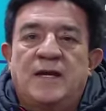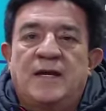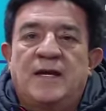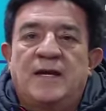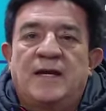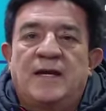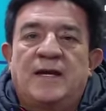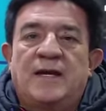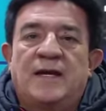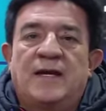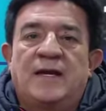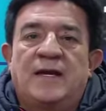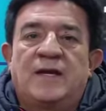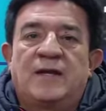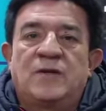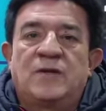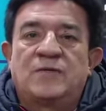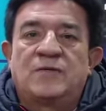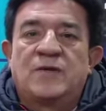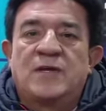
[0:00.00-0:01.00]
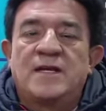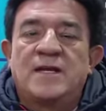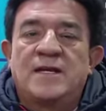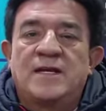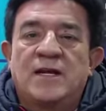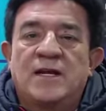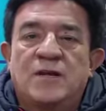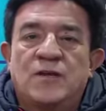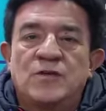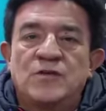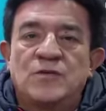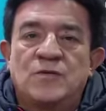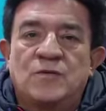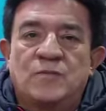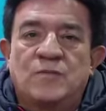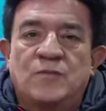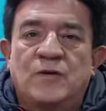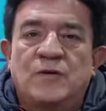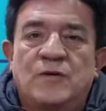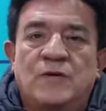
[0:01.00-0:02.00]
Eh, doctora Jenny Rosso,
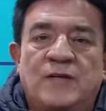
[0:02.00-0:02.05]
buenos